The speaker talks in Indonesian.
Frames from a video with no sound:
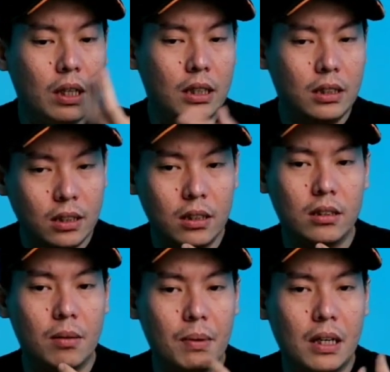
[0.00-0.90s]

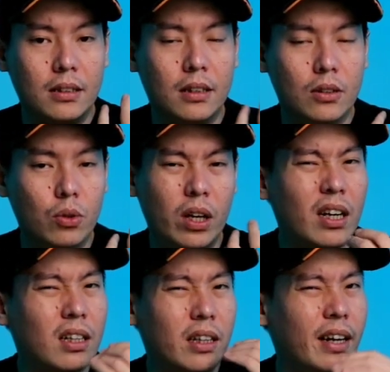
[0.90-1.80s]
wanginya sama rasanya itu
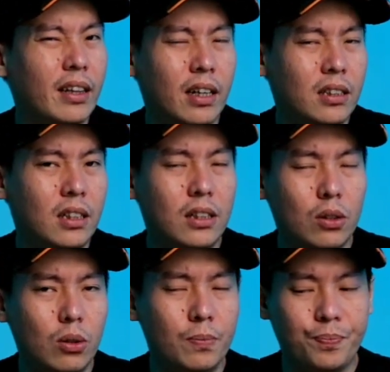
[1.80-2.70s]
kayak ada teh-tehnya
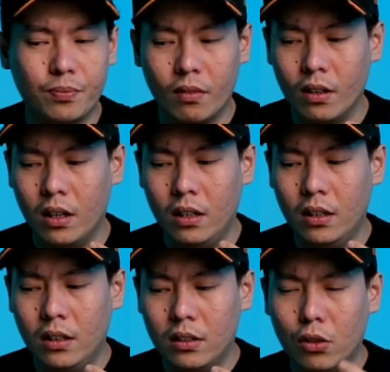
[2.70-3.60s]
gitu.
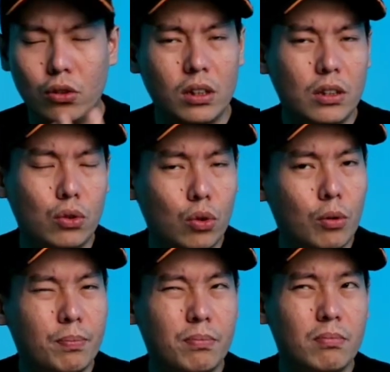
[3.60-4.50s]
Terus ini
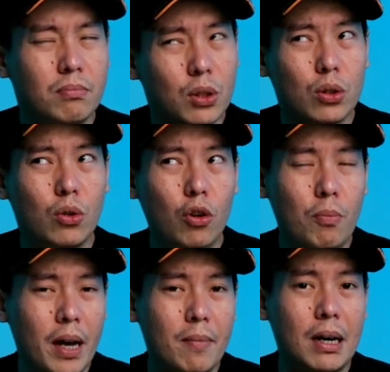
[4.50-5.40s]
cukup menurut
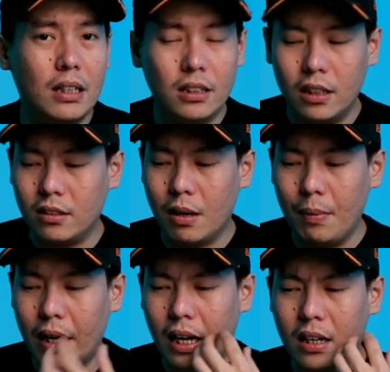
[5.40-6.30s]
gue lumayan manis ya,
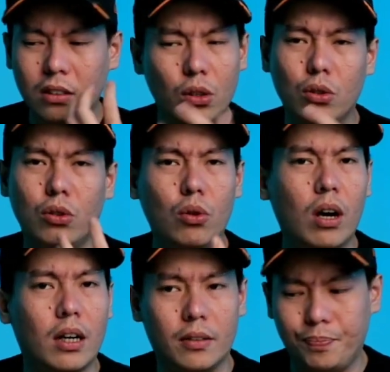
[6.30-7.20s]
sama kayak ada
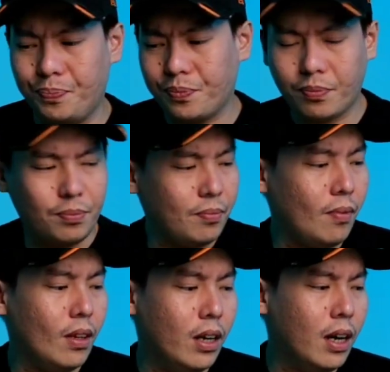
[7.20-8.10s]
jeruk-jerukan.
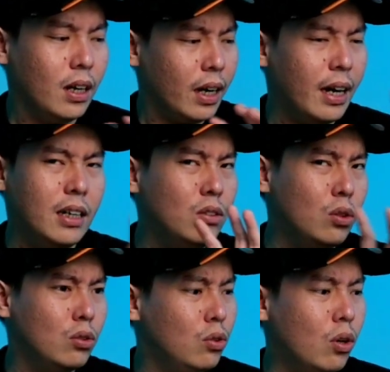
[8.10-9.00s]
Ya, kayak ada
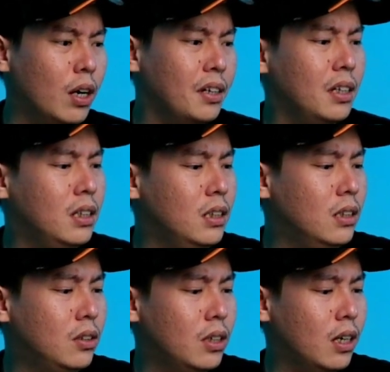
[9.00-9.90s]
jeruk-jerukan
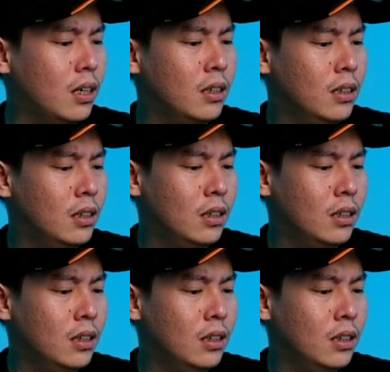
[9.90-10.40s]
gitu ya.